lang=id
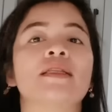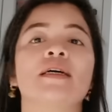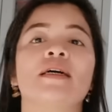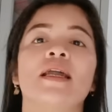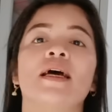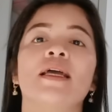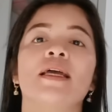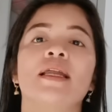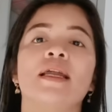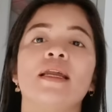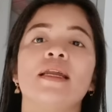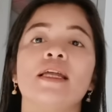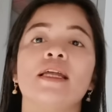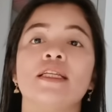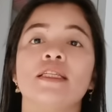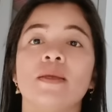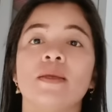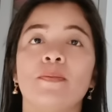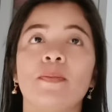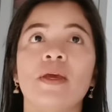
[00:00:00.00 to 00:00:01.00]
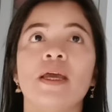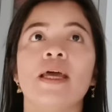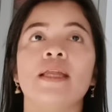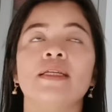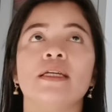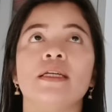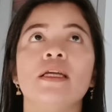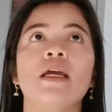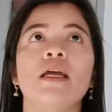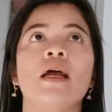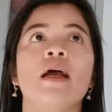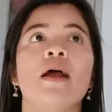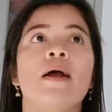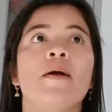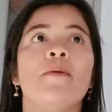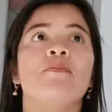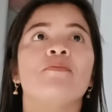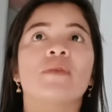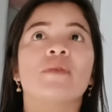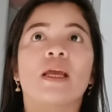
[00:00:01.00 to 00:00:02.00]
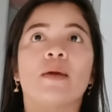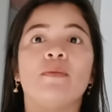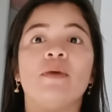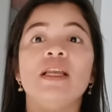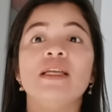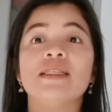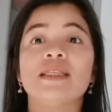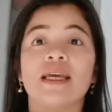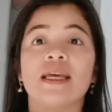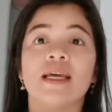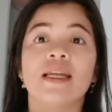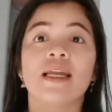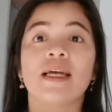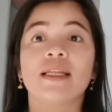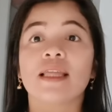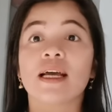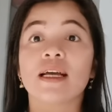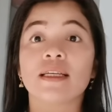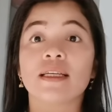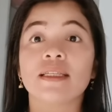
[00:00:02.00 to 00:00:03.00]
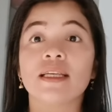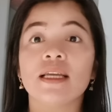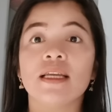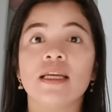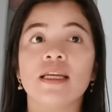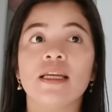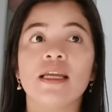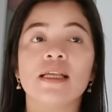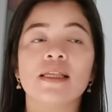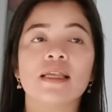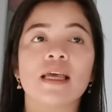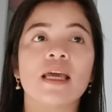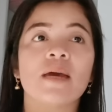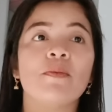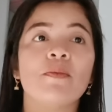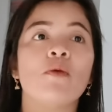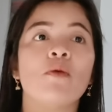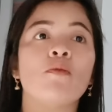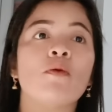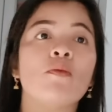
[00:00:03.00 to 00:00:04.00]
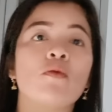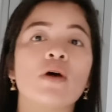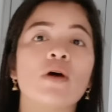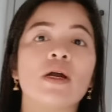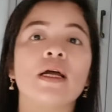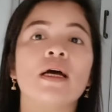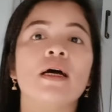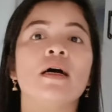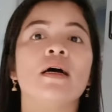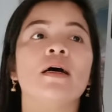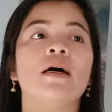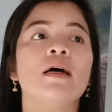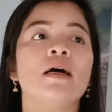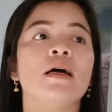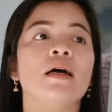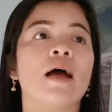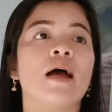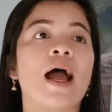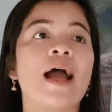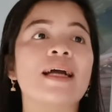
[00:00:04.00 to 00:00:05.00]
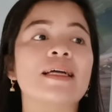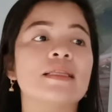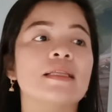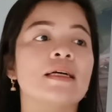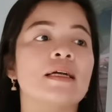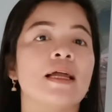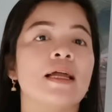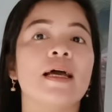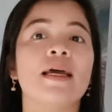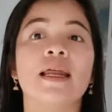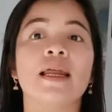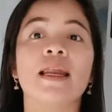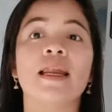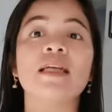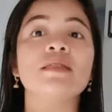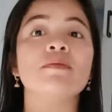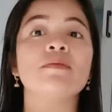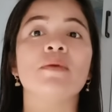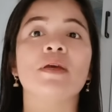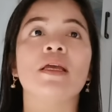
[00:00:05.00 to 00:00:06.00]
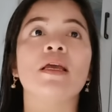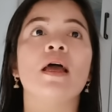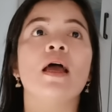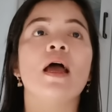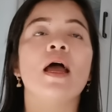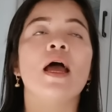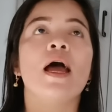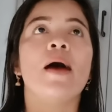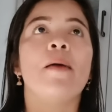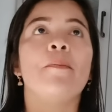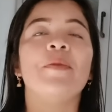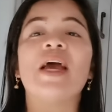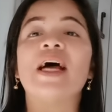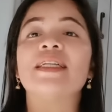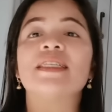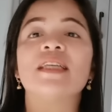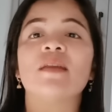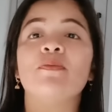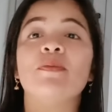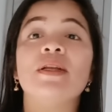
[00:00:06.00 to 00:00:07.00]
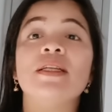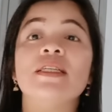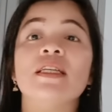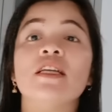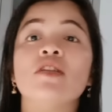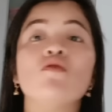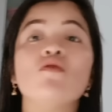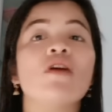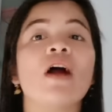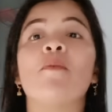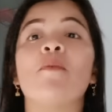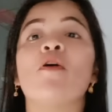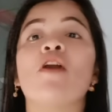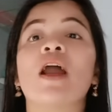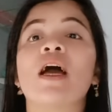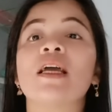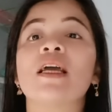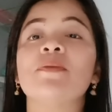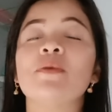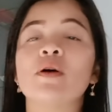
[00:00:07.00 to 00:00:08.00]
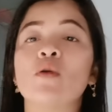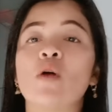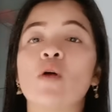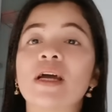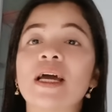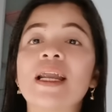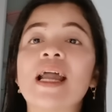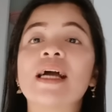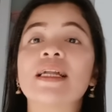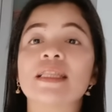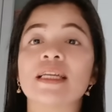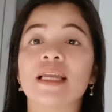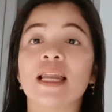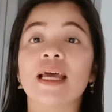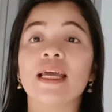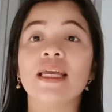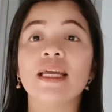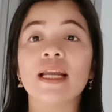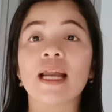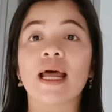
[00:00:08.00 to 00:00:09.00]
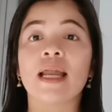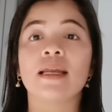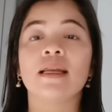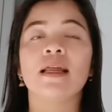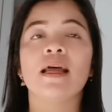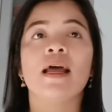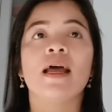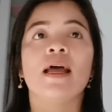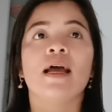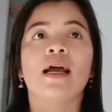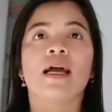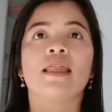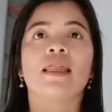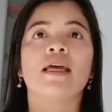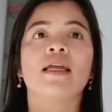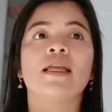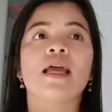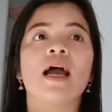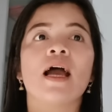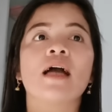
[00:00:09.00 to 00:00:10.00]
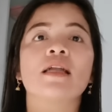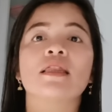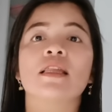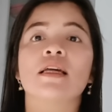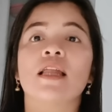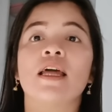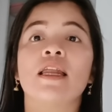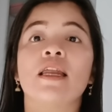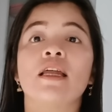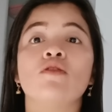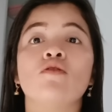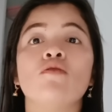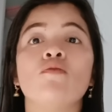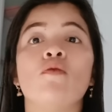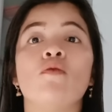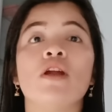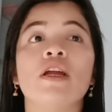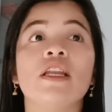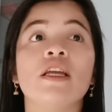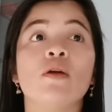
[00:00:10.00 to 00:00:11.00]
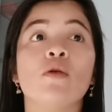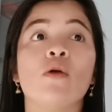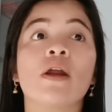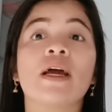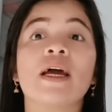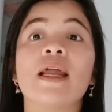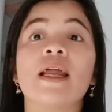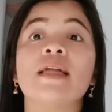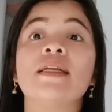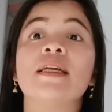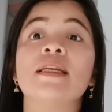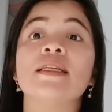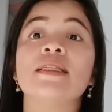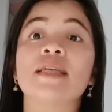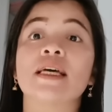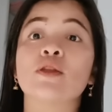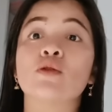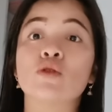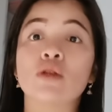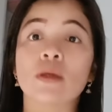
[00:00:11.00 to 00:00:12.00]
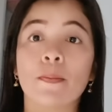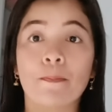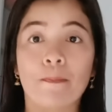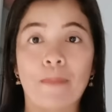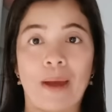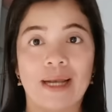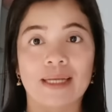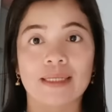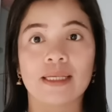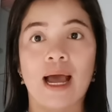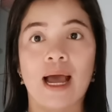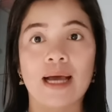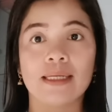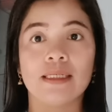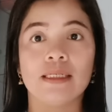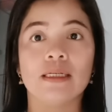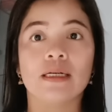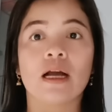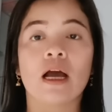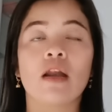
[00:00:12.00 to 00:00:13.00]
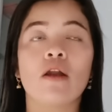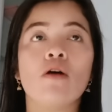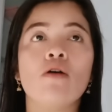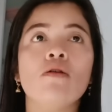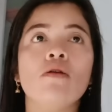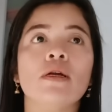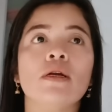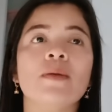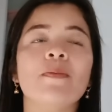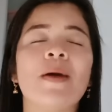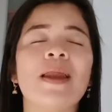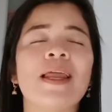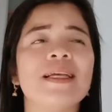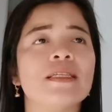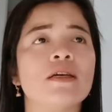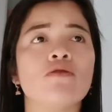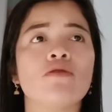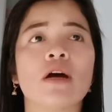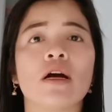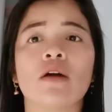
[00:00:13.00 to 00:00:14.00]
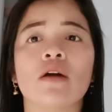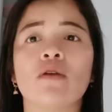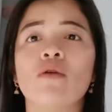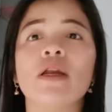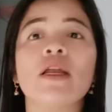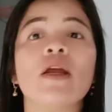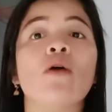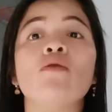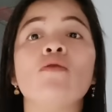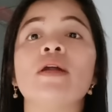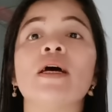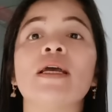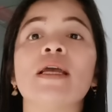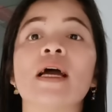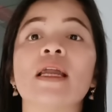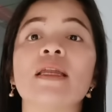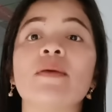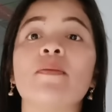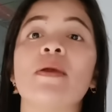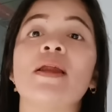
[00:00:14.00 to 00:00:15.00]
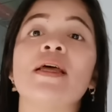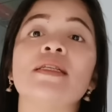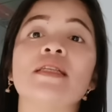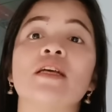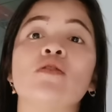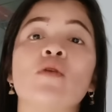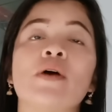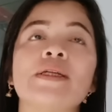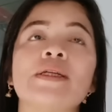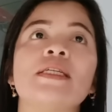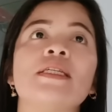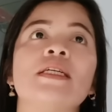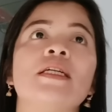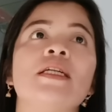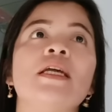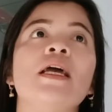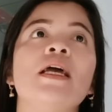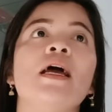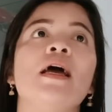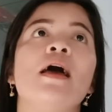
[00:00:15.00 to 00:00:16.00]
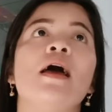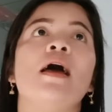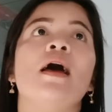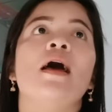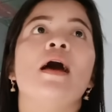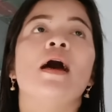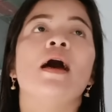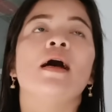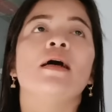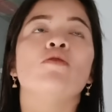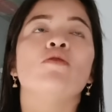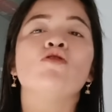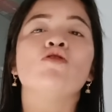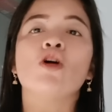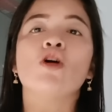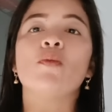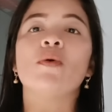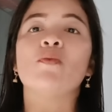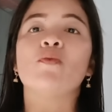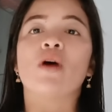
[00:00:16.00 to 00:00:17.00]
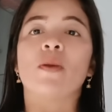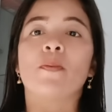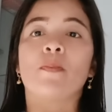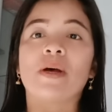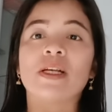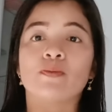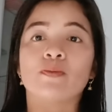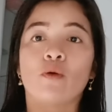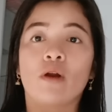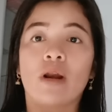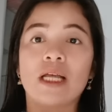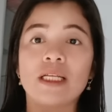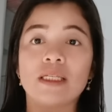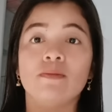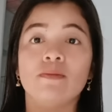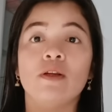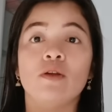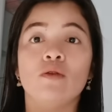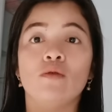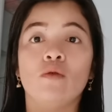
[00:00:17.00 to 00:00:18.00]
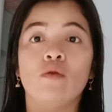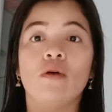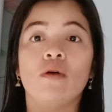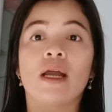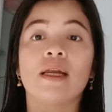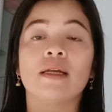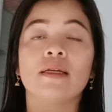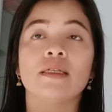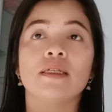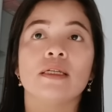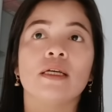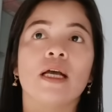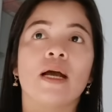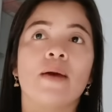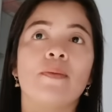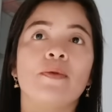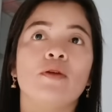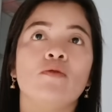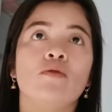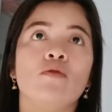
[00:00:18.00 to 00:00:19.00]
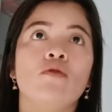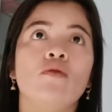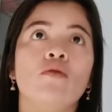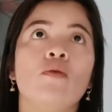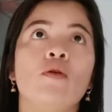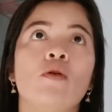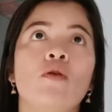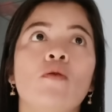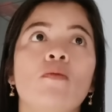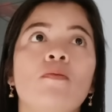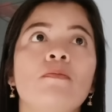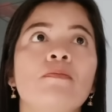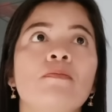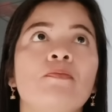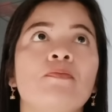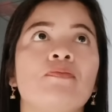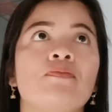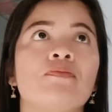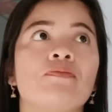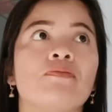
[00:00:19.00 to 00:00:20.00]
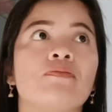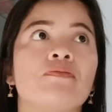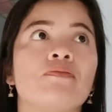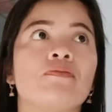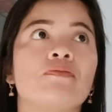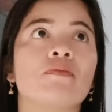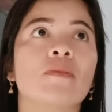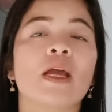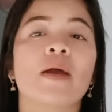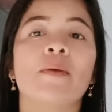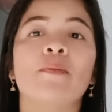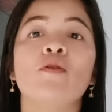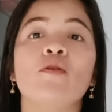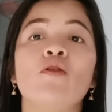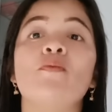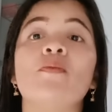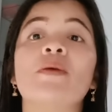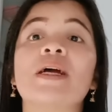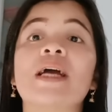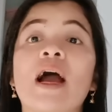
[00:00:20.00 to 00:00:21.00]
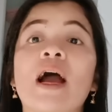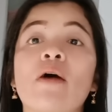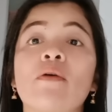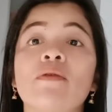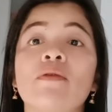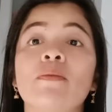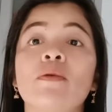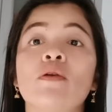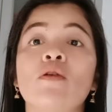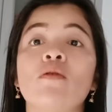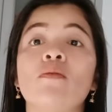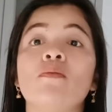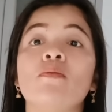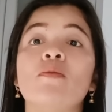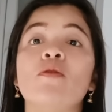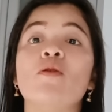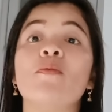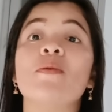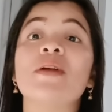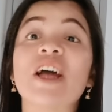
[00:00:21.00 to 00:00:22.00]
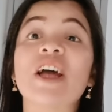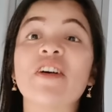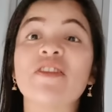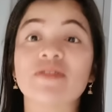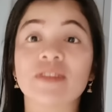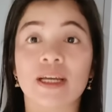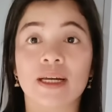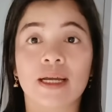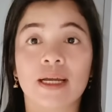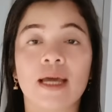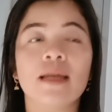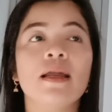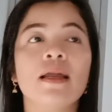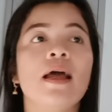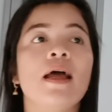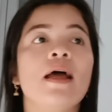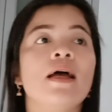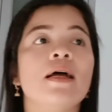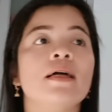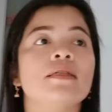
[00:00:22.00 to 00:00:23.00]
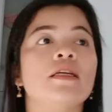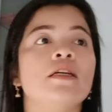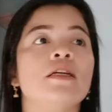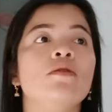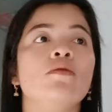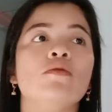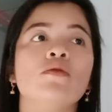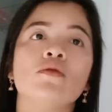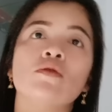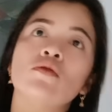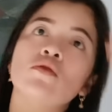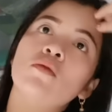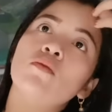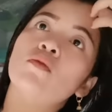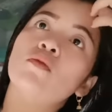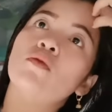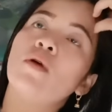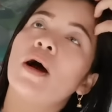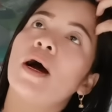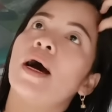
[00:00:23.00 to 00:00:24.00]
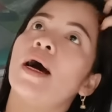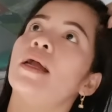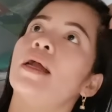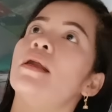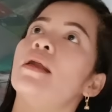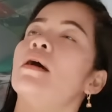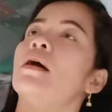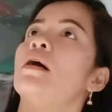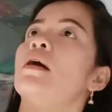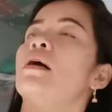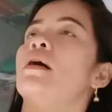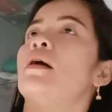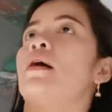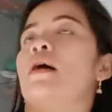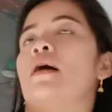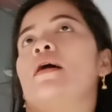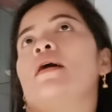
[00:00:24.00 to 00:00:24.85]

kelahiran dari JPN. Jadi Bila saya datang ke sini dan saya mau membuat uh, akte kelahiran Lasmi, pihak Catpil sini tuh nggak mau lagi mengeluarkan akte kelahiran. Katanya akte kelahiran tuh boleh dikeluarkan hanya di satu tempat sahaja. Kalau di Malaysia udah keluar ya udah yang di Malaysia itu aja. Jadi untuk membuat paspor Lasmi dulu karena di sini kami dulu belum hmm, belum berkawin, belum belum mendaftarkan. Jadi untuk buat uh,